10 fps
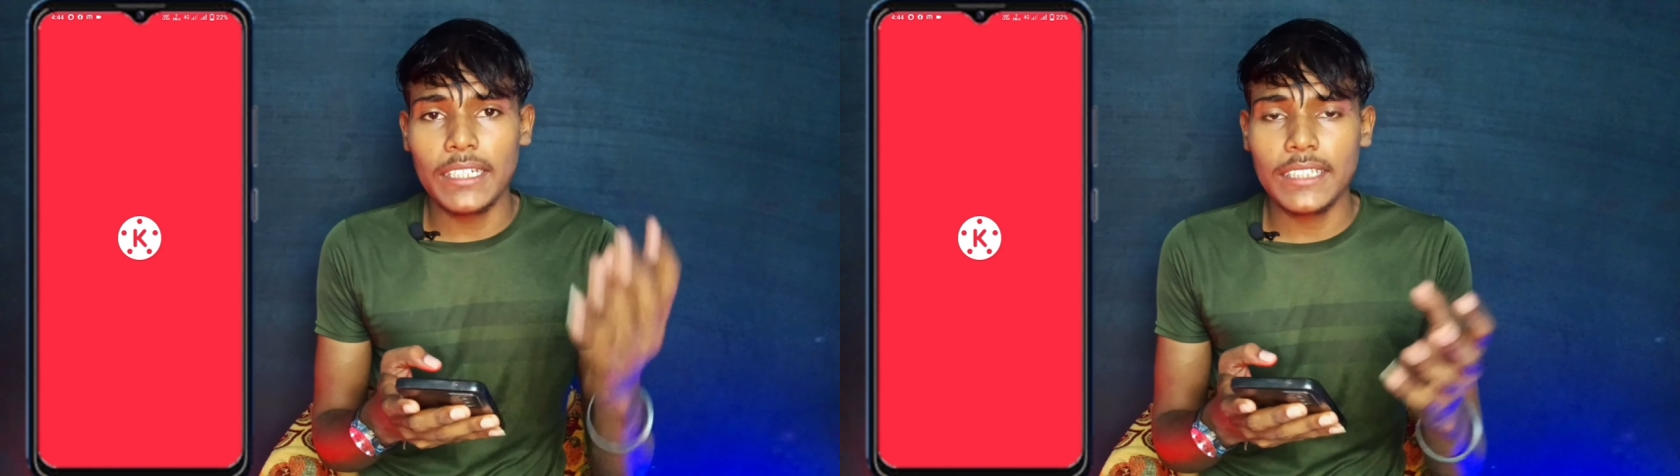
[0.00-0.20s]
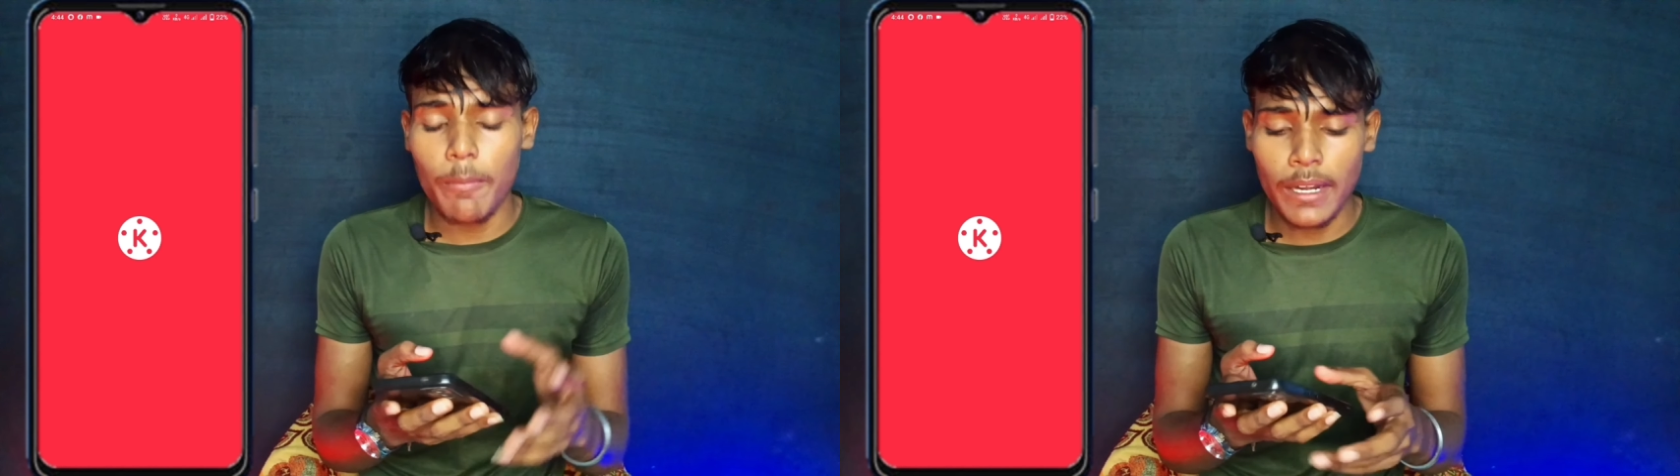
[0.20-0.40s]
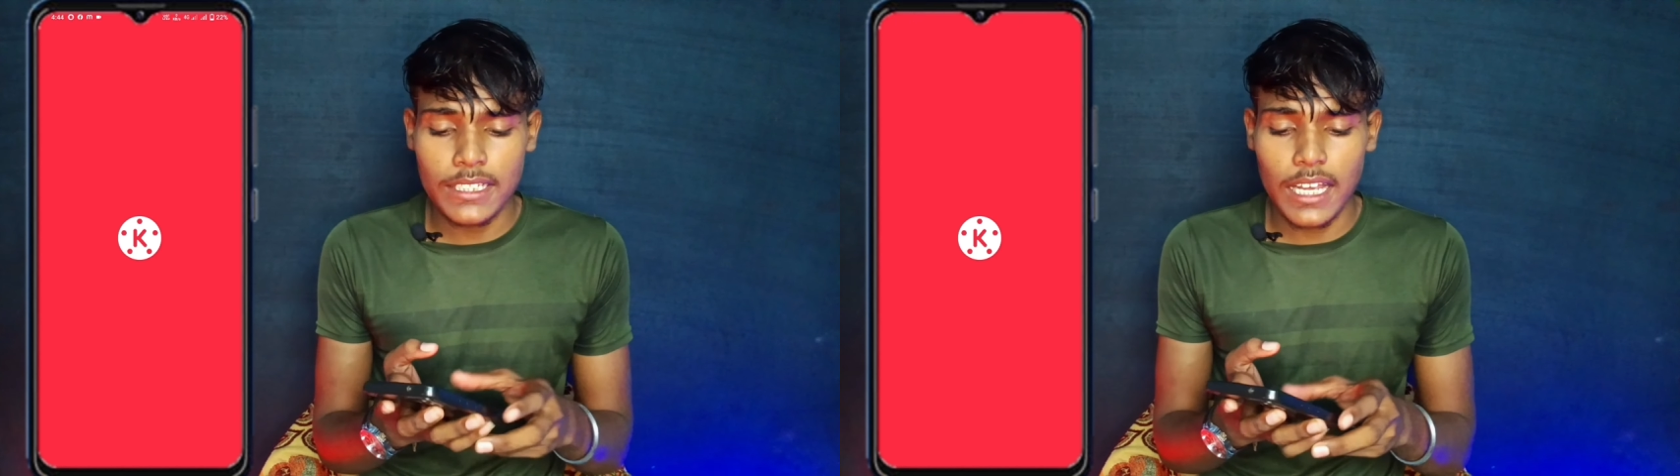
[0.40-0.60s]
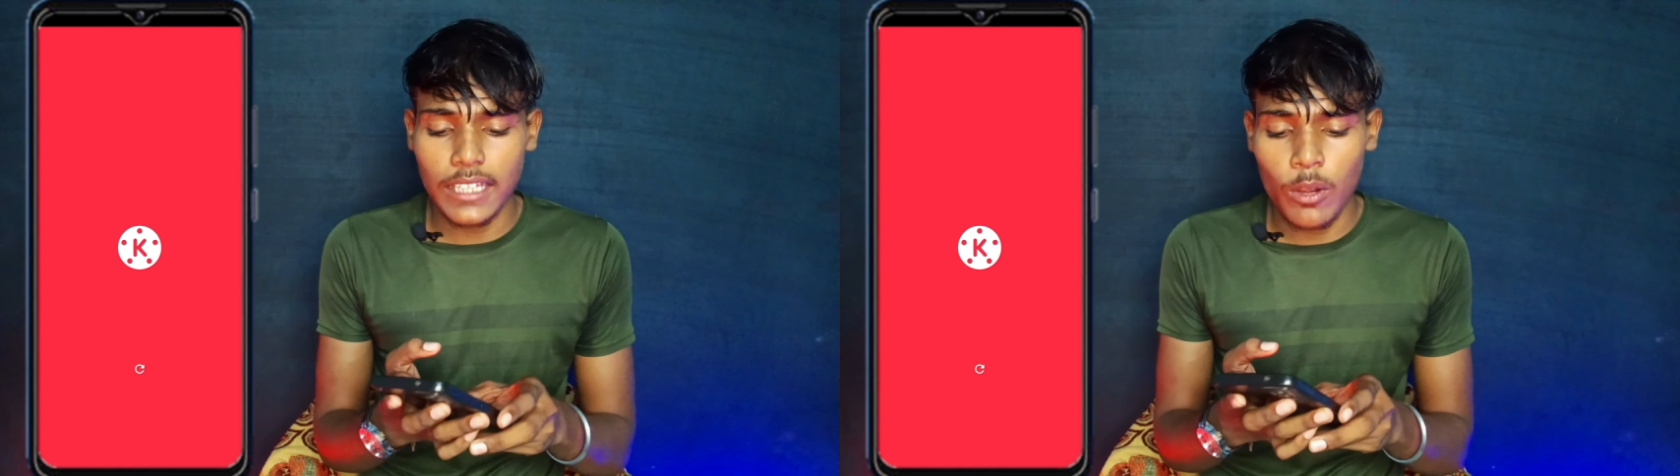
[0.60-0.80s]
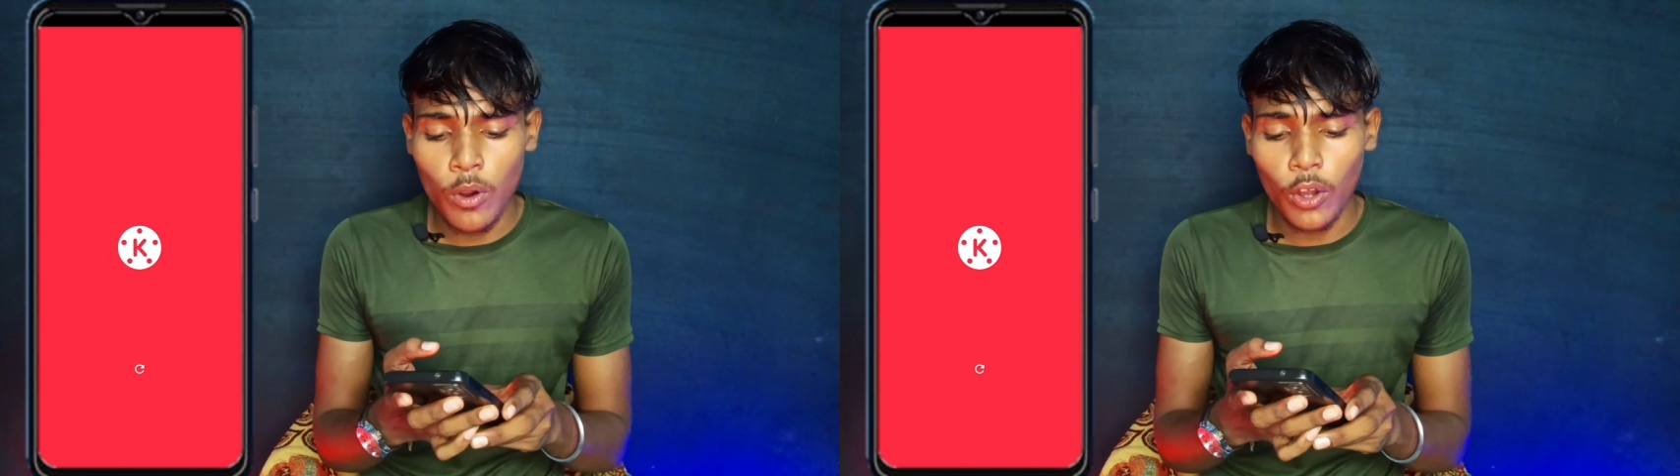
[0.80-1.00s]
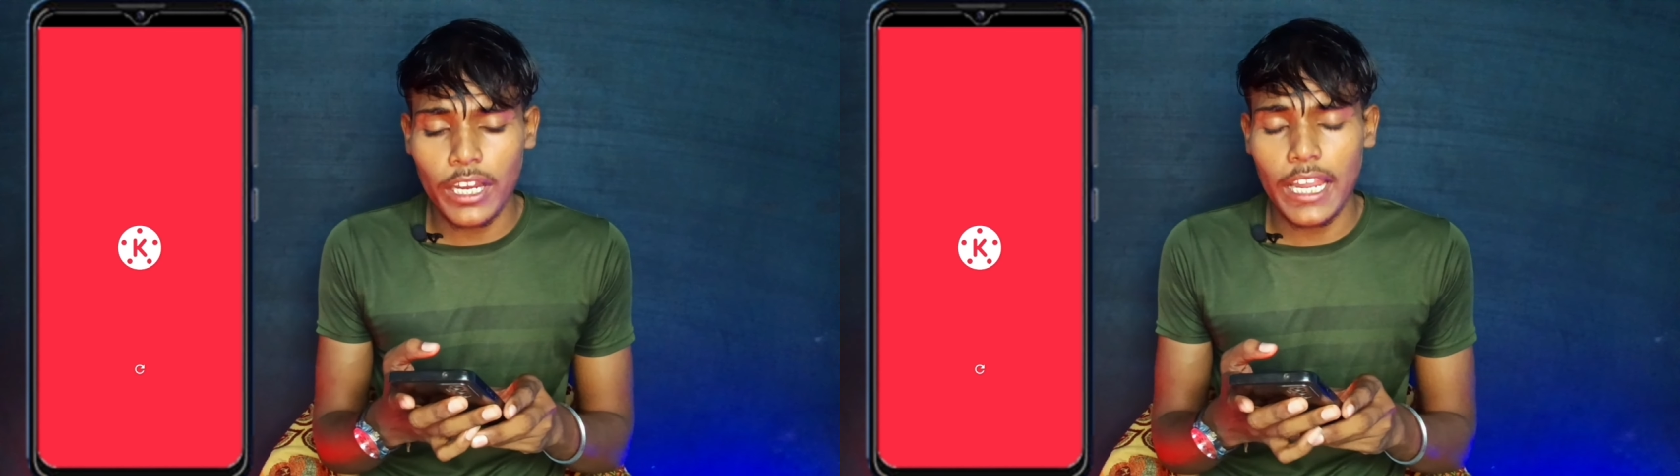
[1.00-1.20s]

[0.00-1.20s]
मास्टर में जाता हूँ और